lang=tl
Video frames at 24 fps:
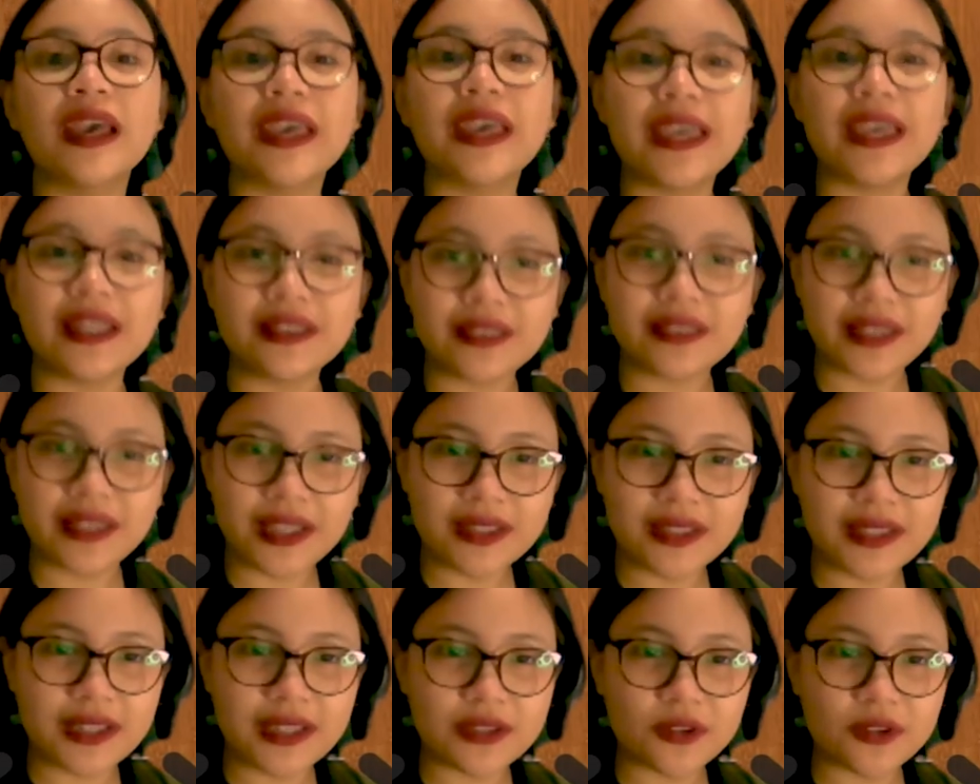
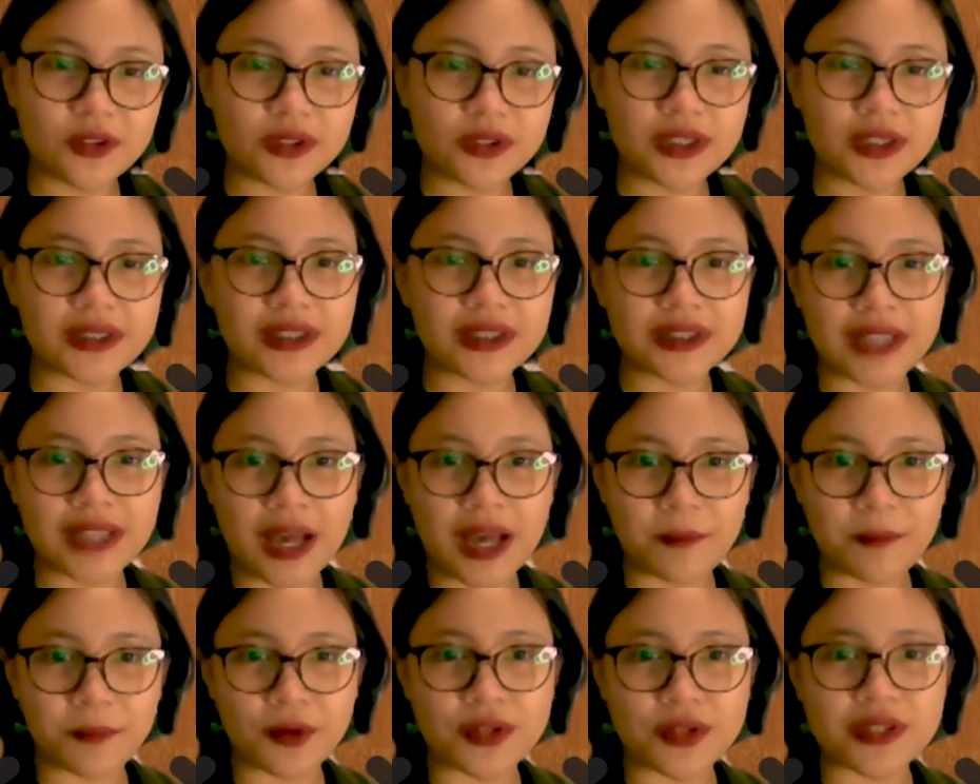Hindi dito
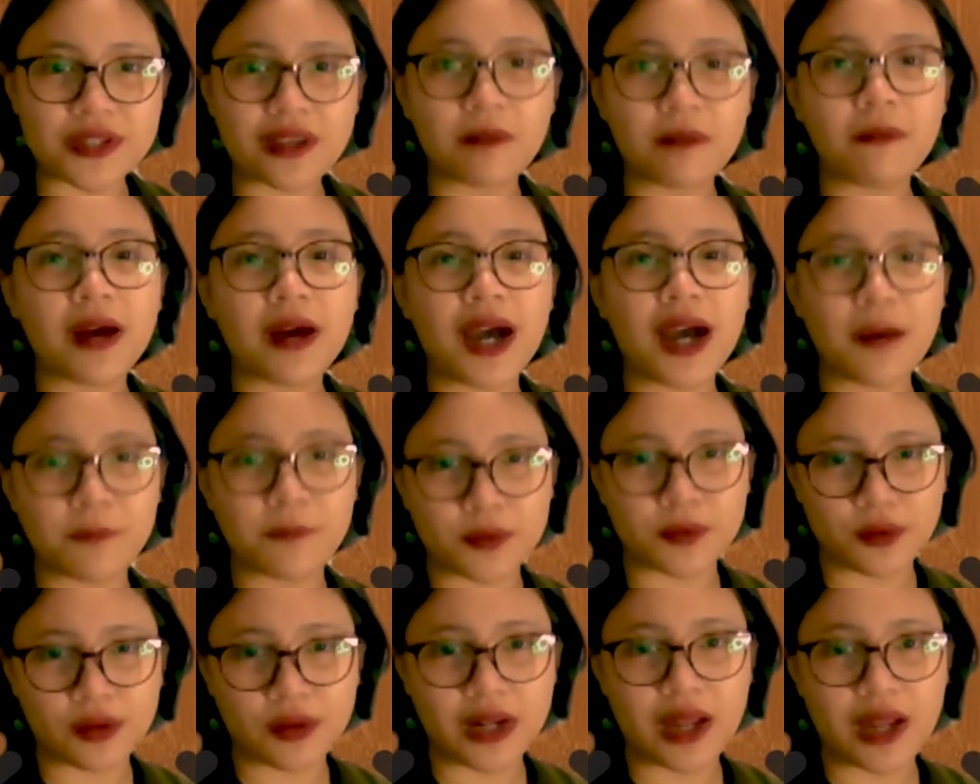natatapos ang mga
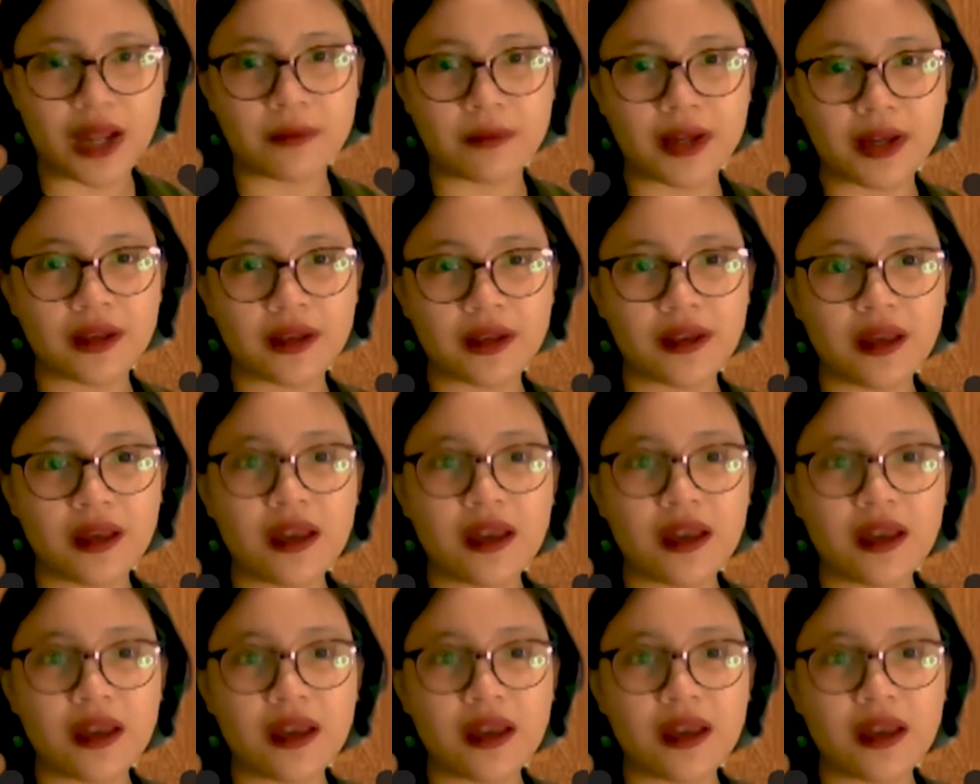programa.